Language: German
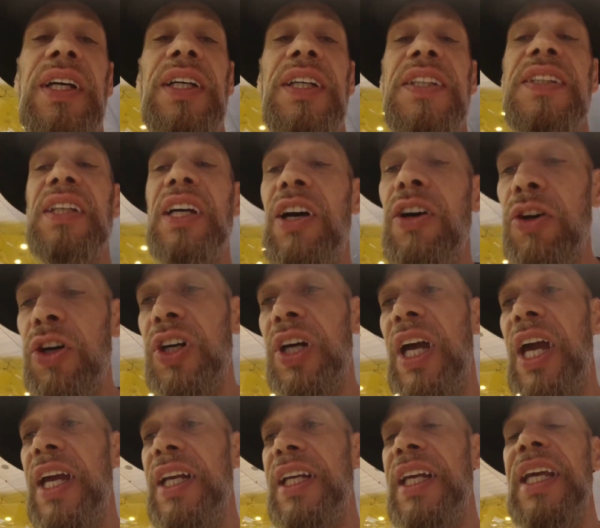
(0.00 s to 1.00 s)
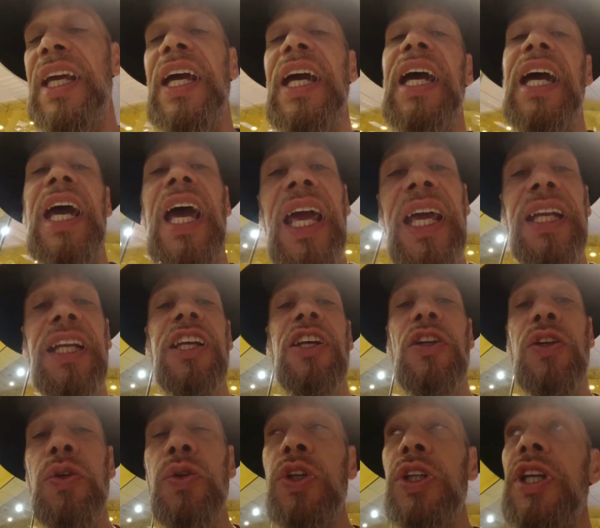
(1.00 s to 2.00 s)
ist auch eine reine
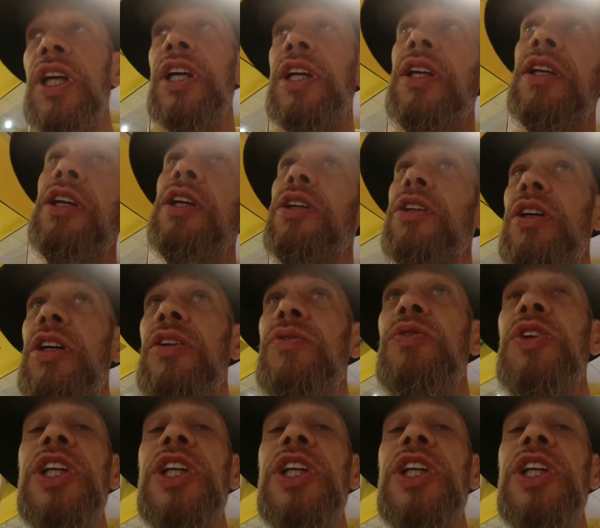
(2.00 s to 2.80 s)
Lüge. Ich kann